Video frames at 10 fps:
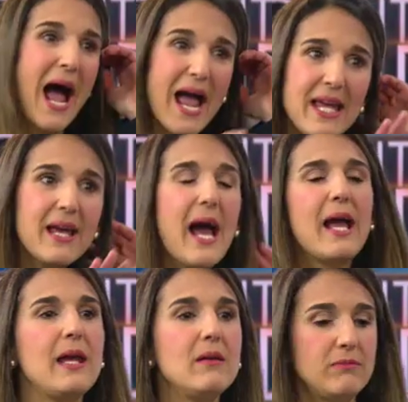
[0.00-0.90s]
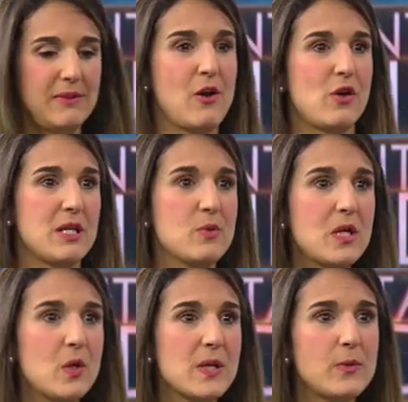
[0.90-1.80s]
ahí, ahí, claro, recibimos
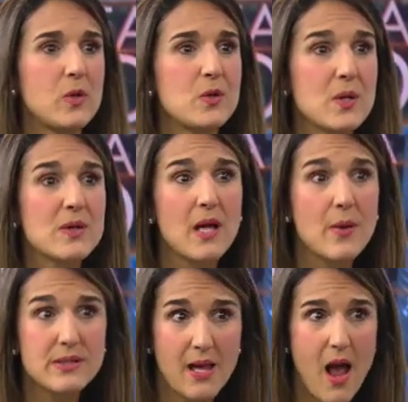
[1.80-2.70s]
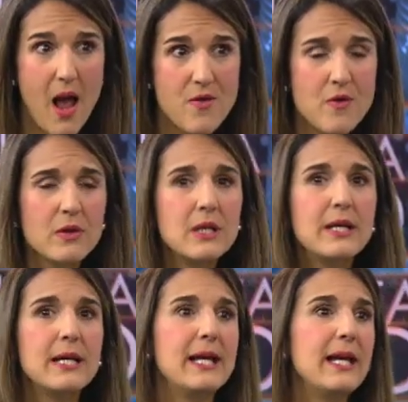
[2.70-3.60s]
el concepto del Consejo de Estado este año
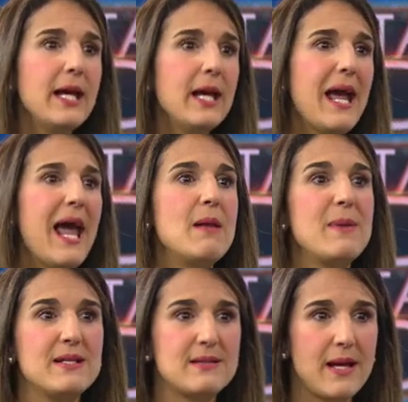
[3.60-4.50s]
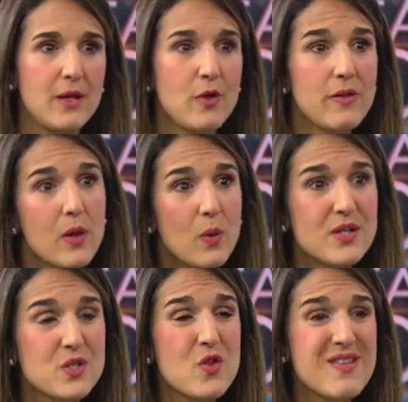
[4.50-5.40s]
y el Ministerio de
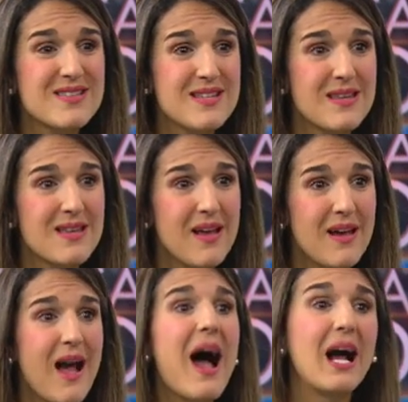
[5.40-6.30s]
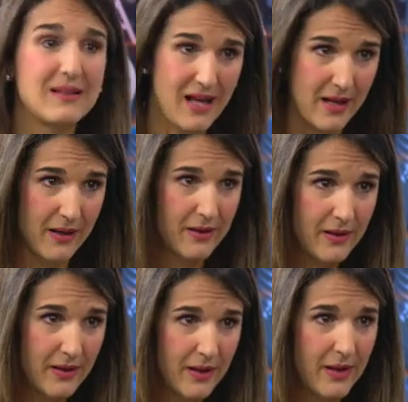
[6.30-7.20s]
Educación decide acatar
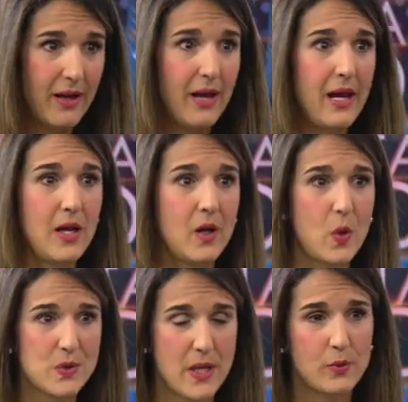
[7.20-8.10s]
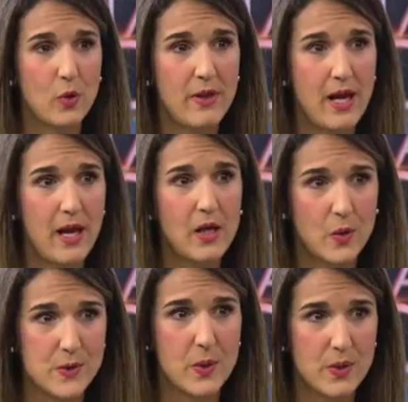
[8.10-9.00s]
el concepto del
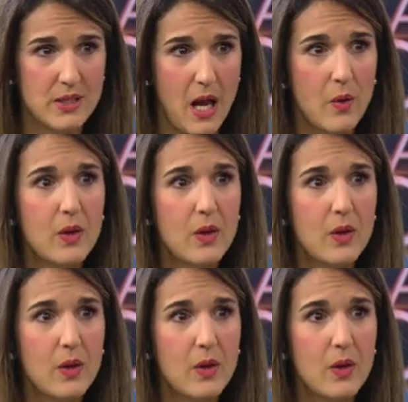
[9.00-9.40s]
Consejo de Estado.